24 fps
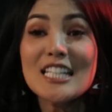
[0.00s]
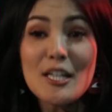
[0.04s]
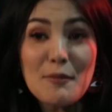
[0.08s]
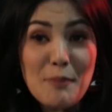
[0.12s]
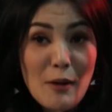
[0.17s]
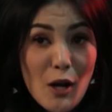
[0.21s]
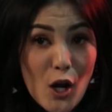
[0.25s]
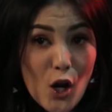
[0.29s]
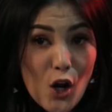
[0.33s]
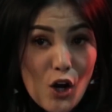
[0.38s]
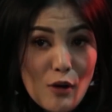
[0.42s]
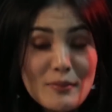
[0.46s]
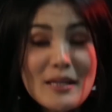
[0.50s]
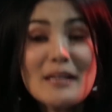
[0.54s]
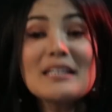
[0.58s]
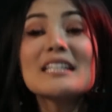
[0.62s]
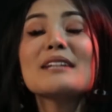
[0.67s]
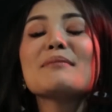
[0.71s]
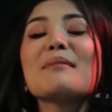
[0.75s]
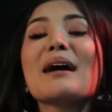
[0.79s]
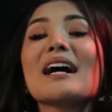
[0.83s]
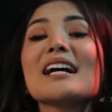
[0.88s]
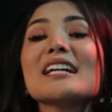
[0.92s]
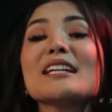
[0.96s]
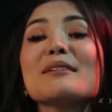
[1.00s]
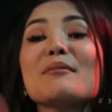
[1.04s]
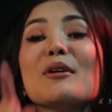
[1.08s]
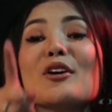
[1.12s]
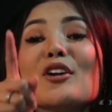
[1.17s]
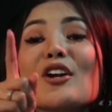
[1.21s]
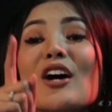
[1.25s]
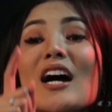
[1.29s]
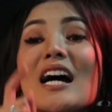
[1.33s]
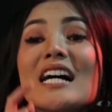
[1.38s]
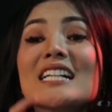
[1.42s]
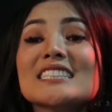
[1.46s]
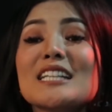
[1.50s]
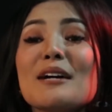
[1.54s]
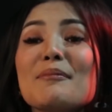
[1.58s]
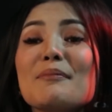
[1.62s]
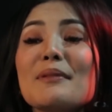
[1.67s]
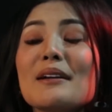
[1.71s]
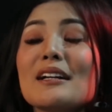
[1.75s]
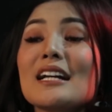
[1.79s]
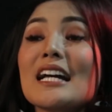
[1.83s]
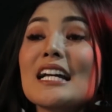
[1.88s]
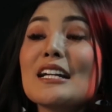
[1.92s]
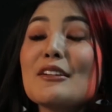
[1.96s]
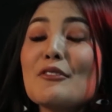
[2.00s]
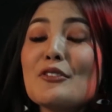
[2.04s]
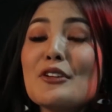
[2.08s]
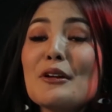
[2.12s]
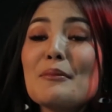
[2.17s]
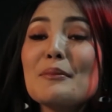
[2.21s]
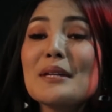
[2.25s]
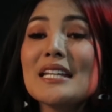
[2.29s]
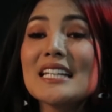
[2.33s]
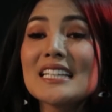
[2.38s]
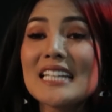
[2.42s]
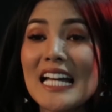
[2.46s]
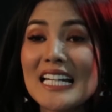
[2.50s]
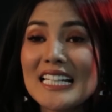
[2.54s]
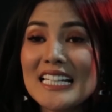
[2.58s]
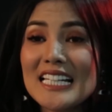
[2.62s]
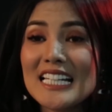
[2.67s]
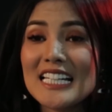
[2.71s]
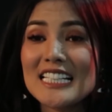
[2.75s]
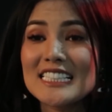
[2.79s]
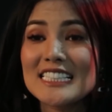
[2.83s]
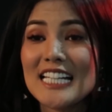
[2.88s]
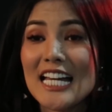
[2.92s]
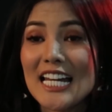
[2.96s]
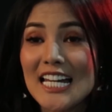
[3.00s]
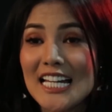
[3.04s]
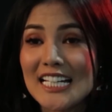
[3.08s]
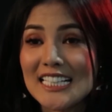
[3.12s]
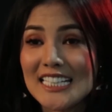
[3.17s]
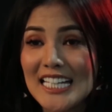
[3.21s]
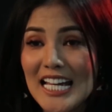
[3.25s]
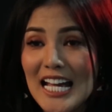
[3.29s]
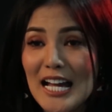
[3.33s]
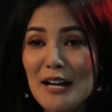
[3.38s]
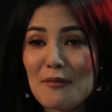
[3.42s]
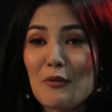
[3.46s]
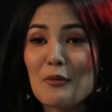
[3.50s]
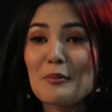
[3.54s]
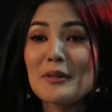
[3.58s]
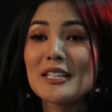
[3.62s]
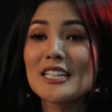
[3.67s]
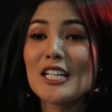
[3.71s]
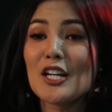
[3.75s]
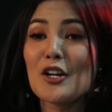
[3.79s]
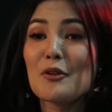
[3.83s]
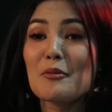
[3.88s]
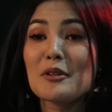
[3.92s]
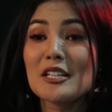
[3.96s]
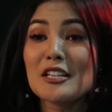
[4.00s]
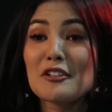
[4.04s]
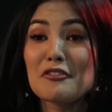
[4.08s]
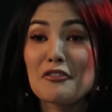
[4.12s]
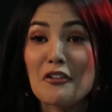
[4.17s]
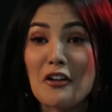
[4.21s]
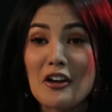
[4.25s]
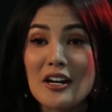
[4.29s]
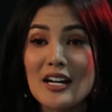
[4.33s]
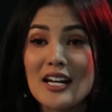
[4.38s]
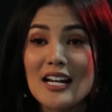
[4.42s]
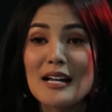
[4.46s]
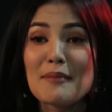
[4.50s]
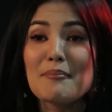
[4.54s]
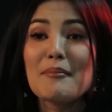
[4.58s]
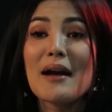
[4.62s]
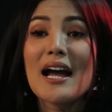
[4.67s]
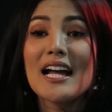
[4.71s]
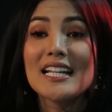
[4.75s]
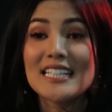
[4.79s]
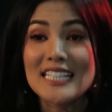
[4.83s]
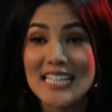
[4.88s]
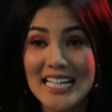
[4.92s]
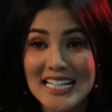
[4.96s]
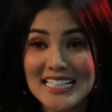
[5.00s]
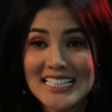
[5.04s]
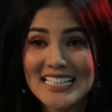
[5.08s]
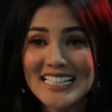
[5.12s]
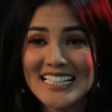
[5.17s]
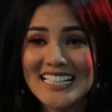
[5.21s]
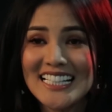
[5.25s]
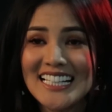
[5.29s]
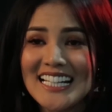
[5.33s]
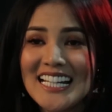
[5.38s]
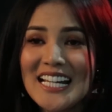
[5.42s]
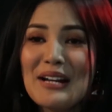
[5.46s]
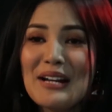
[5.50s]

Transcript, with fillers: belum nanti makanya mau sampai kan udah minta nih rencananya mau minta nomor telepon emaknya nih.